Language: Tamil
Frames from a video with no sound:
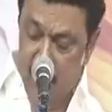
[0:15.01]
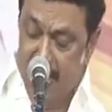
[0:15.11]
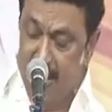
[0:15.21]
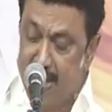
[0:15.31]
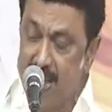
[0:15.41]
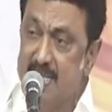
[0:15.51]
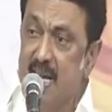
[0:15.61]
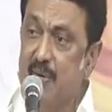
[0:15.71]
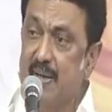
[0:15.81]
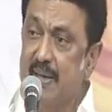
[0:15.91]

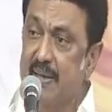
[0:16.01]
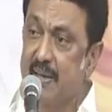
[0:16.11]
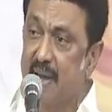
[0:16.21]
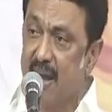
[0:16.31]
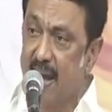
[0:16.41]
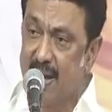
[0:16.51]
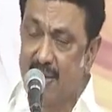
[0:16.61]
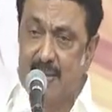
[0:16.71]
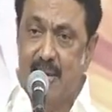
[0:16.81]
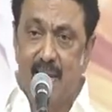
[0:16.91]
மகாராஷ்டிராவுக்கு
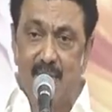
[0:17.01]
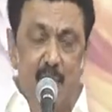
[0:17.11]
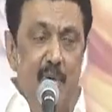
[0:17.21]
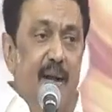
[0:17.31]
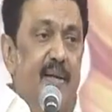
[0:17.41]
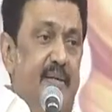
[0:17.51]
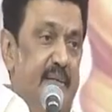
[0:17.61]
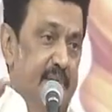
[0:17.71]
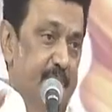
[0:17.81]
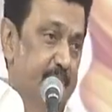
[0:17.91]
அடுத்ததாக தமிழ்நாடு
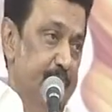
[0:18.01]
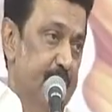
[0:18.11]
இருக்கிறது